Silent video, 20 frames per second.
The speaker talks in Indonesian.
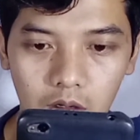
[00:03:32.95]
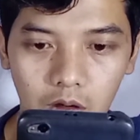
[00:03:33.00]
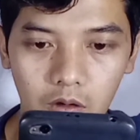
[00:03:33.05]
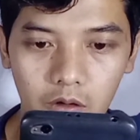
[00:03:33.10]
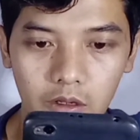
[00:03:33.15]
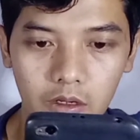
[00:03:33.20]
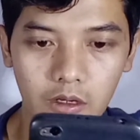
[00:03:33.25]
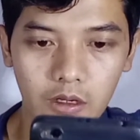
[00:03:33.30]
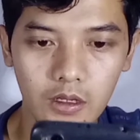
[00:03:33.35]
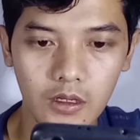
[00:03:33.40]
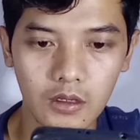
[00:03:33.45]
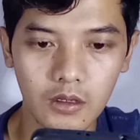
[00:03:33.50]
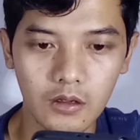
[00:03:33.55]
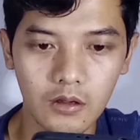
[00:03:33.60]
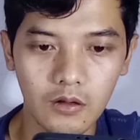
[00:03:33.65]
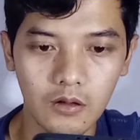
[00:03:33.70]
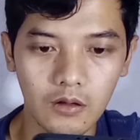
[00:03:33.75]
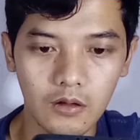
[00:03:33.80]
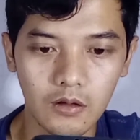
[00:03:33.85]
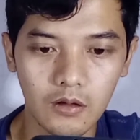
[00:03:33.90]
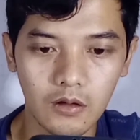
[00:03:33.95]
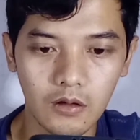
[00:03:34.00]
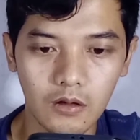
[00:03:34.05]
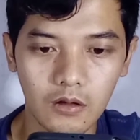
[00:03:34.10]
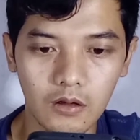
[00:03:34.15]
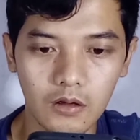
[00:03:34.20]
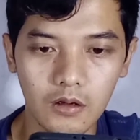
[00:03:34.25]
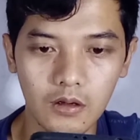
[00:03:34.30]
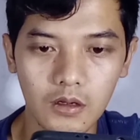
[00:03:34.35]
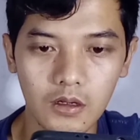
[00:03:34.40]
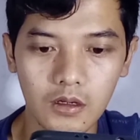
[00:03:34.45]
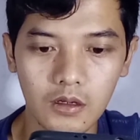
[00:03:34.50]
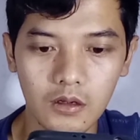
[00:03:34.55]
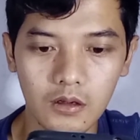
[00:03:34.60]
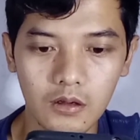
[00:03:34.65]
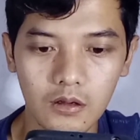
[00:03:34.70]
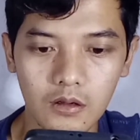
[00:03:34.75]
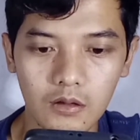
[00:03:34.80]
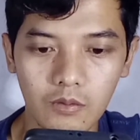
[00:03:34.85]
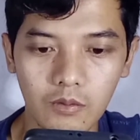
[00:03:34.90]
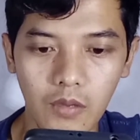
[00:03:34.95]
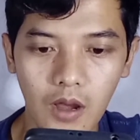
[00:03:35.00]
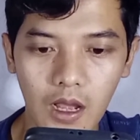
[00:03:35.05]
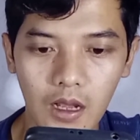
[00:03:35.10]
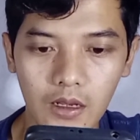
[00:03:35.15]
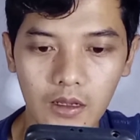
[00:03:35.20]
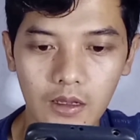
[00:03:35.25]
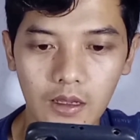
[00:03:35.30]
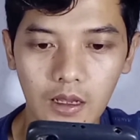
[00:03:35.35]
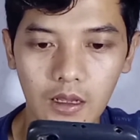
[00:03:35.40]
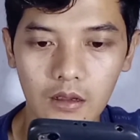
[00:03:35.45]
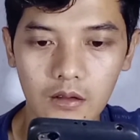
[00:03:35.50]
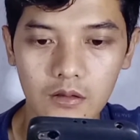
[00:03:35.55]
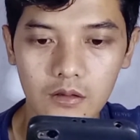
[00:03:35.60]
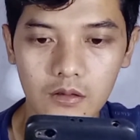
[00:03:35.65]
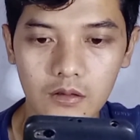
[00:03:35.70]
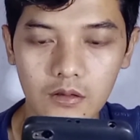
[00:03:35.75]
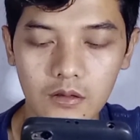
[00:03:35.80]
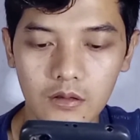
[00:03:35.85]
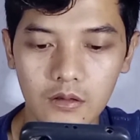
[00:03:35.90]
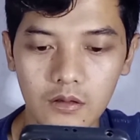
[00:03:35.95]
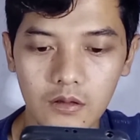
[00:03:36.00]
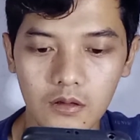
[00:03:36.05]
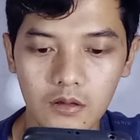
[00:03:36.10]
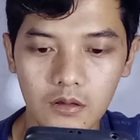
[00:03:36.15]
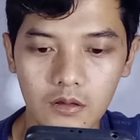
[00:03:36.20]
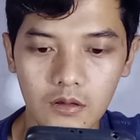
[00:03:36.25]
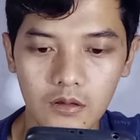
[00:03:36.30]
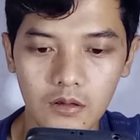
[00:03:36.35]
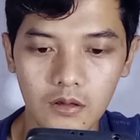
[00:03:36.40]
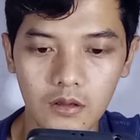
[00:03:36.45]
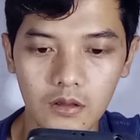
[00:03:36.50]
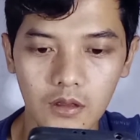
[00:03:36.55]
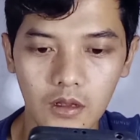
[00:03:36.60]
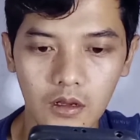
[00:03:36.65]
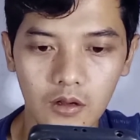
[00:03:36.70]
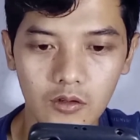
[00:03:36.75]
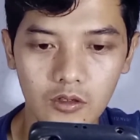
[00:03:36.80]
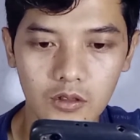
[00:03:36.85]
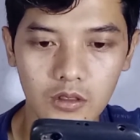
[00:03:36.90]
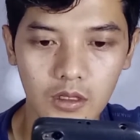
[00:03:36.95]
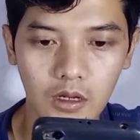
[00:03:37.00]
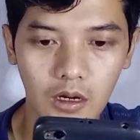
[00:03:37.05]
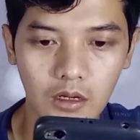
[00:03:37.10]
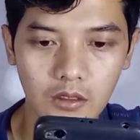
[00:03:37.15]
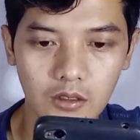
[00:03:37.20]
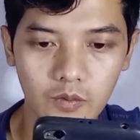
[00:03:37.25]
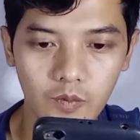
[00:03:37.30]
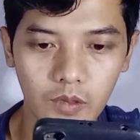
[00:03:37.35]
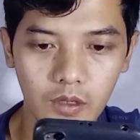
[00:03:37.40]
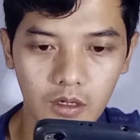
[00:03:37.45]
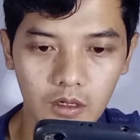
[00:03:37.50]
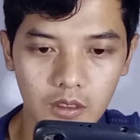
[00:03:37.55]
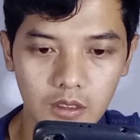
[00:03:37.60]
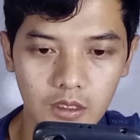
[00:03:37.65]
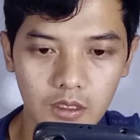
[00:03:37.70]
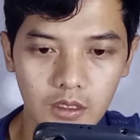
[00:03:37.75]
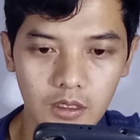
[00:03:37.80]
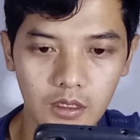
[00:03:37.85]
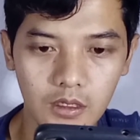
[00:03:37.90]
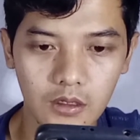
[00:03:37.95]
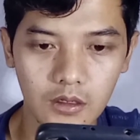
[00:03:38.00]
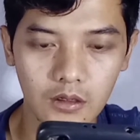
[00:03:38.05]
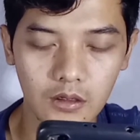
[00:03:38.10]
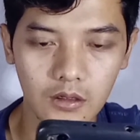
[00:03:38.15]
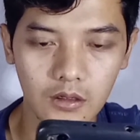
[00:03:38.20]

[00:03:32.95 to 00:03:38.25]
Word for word: oh ini kode bank ya kita harus transfer ke sini